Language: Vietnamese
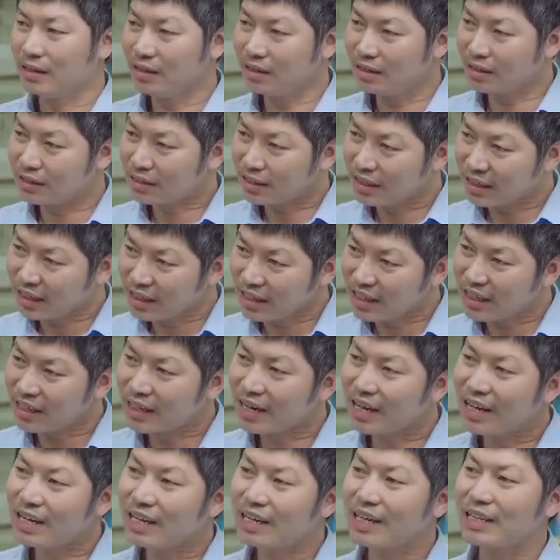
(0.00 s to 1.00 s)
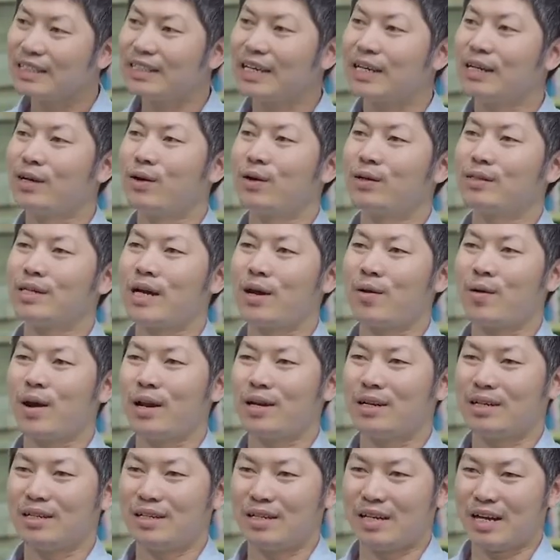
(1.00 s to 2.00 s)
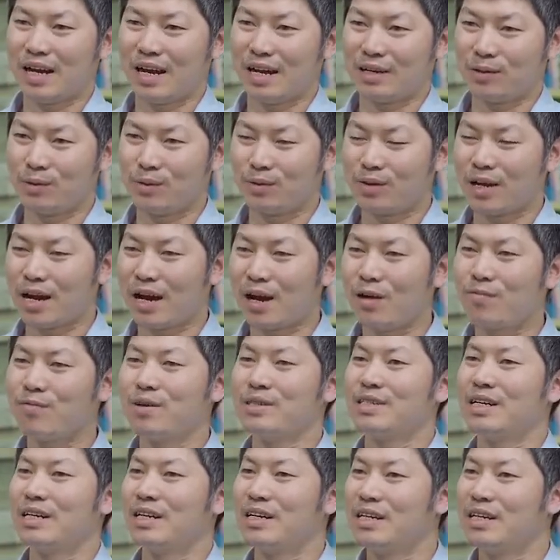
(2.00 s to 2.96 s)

Nhưng khi đến cái giai gọi giai đoạn là chúng ta không phát